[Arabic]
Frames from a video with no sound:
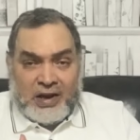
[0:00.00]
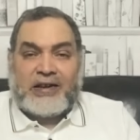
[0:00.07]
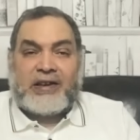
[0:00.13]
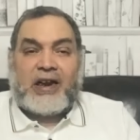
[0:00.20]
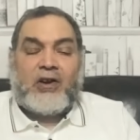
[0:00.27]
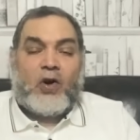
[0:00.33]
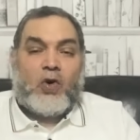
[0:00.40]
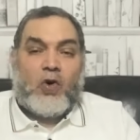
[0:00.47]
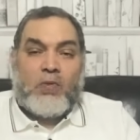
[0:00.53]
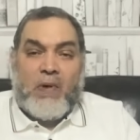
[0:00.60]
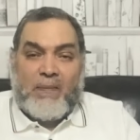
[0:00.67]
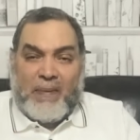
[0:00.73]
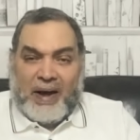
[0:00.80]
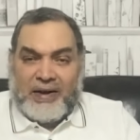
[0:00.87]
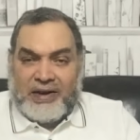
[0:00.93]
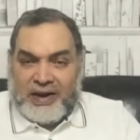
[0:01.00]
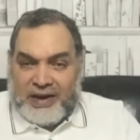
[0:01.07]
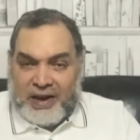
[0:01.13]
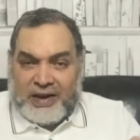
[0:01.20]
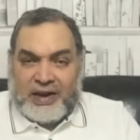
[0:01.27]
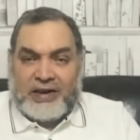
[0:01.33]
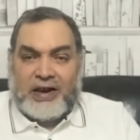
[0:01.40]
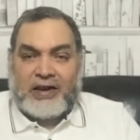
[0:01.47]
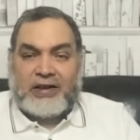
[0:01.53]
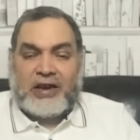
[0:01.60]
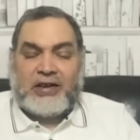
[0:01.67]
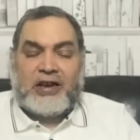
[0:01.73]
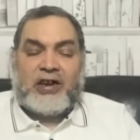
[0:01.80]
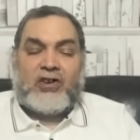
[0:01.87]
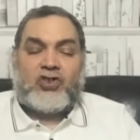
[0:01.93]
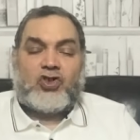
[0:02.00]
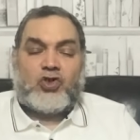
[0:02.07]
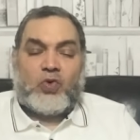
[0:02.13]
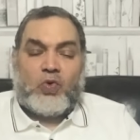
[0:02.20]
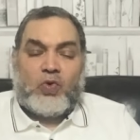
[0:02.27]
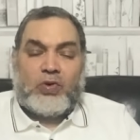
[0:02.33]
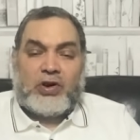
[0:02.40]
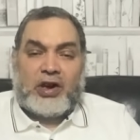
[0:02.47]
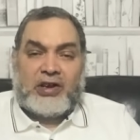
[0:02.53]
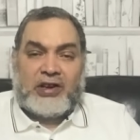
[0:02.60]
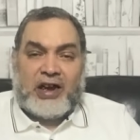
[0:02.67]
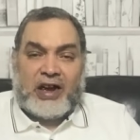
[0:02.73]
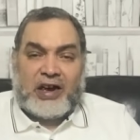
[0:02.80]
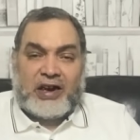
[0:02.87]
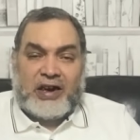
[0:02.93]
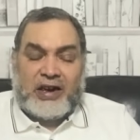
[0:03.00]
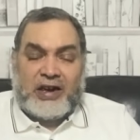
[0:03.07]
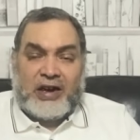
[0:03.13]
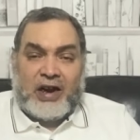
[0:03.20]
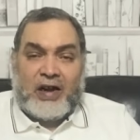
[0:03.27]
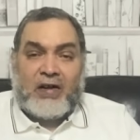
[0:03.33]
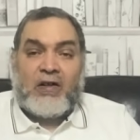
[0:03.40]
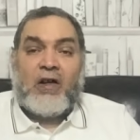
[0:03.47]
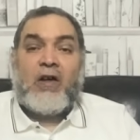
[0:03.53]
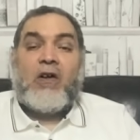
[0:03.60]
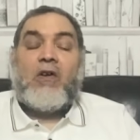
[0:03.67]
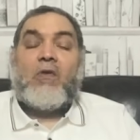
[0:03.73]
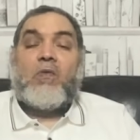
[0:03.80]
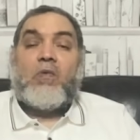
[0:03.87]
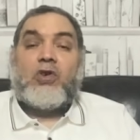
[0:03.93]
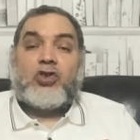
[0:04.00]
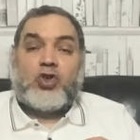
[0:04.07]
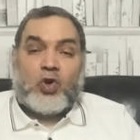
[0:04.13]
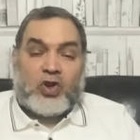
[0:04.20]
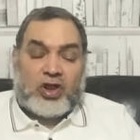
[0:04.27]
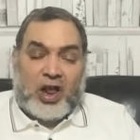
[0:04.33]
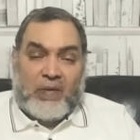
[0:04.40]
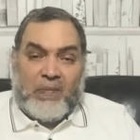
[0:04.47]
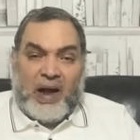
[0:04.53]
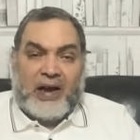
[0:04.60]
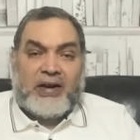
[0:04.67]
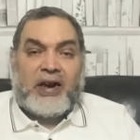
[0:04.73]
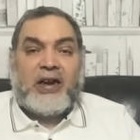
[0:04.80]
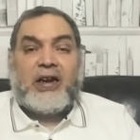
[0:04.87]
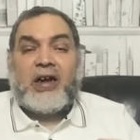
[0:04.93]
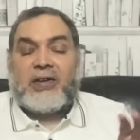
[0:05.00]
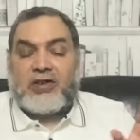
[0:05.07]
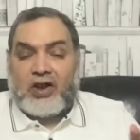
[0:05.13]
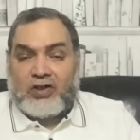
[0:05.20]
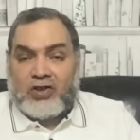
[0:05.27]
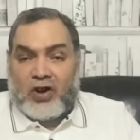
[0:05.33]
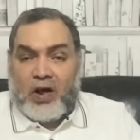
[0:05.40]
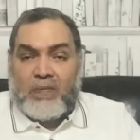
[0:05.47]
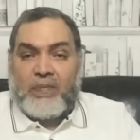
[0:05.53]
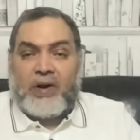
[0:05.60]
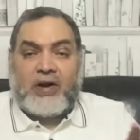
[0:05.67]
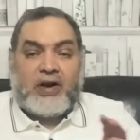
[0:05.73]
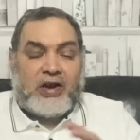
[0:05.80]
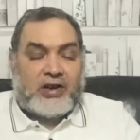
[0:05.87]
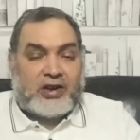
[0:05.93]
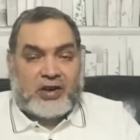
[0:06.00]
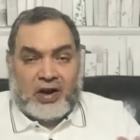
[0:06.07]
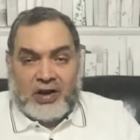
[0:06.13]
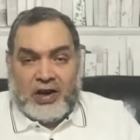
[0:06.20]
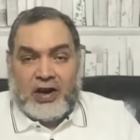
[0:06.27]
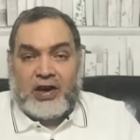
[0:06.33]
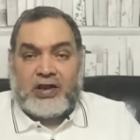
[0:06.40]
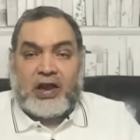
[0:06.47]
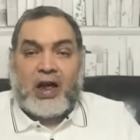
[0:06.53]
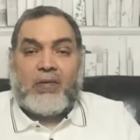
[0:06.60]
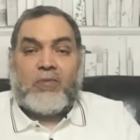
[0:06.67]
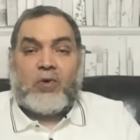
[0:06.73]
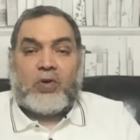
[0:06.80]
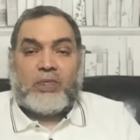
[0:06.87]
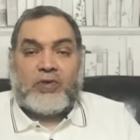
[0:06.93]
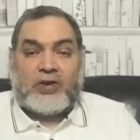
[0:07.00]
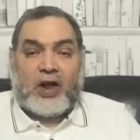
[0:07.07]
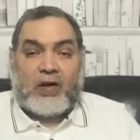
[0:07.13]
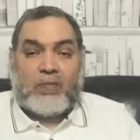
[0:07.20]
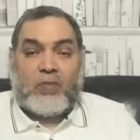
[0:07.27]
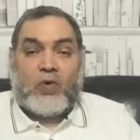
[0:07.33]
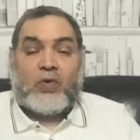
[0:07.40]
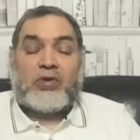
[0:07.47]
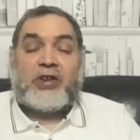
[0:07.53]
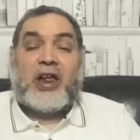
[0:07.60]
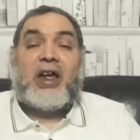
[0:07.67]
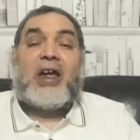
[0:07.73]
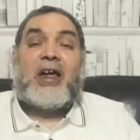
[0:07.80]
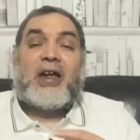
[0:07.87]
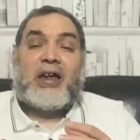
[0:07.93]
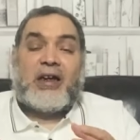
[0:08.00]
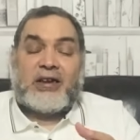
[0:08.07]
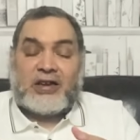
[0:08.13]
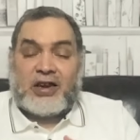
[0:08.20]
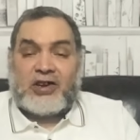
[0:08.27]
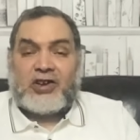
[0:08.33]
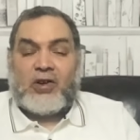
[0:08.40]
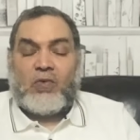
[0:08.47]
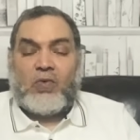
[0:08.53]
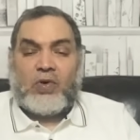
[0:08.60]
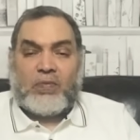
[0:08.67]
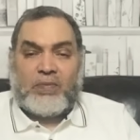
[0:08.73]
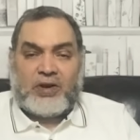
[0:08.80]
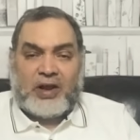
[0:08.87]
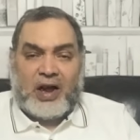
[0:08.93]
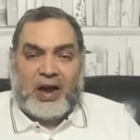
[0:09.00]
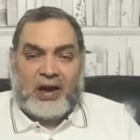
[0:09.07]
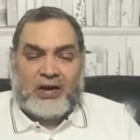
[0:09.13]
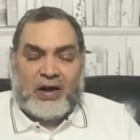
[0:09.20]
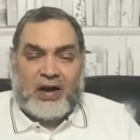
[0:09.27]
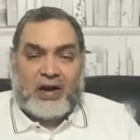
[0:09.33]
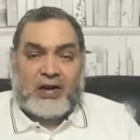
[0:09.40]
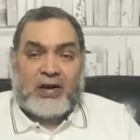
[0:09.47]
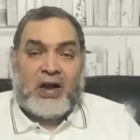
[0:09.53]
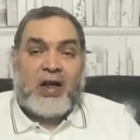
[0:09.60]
زي حكومه محليه كده تدير الشؤون الداخليه وشرطه محليه تضرب اللي اسرائيل تامر بضربه ده التصور بتاع الاخ